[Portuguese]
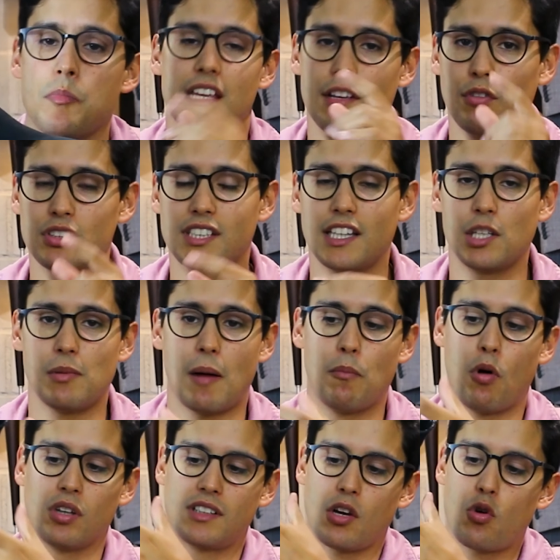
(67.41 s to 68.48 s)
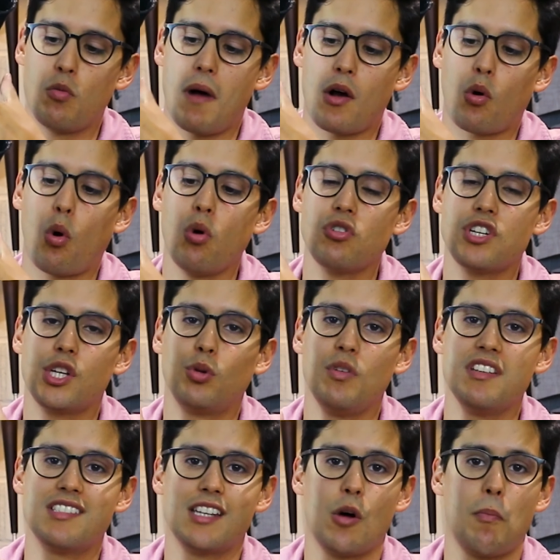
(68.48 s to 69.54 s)
E você ter uma bota com uma
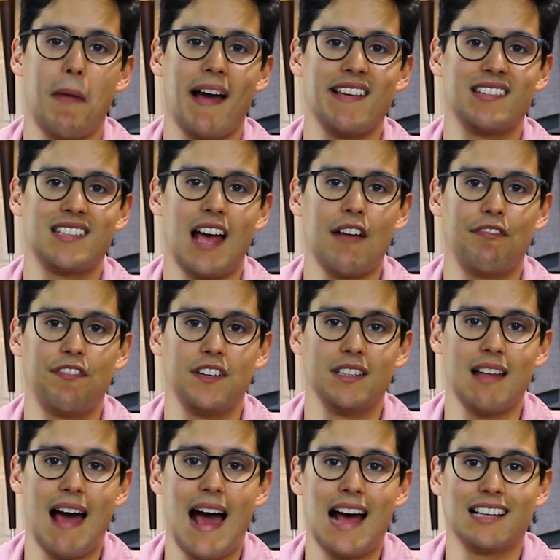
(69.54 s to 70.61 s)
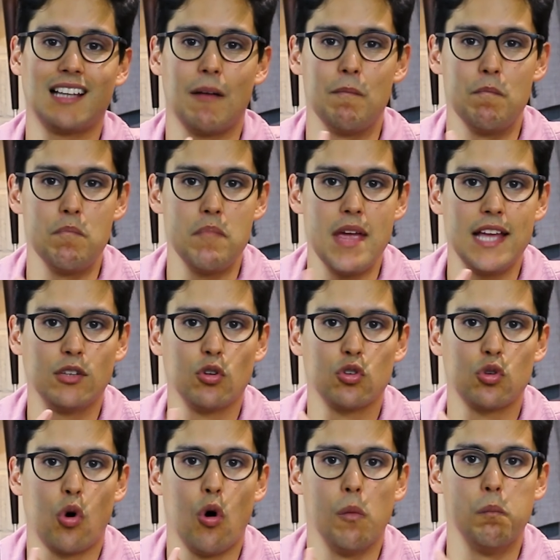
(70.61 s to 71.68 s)
constituição mais afinada,
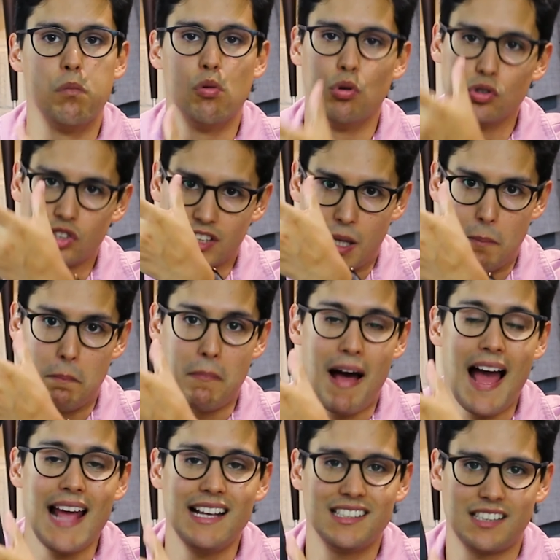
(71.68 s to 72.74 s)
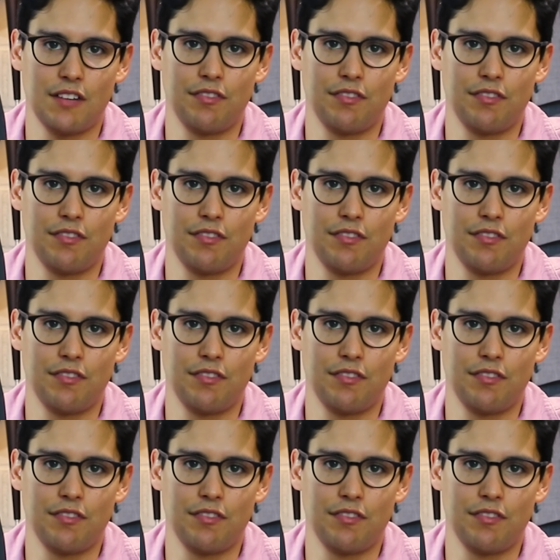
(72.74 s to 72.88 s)
menos robusta, mais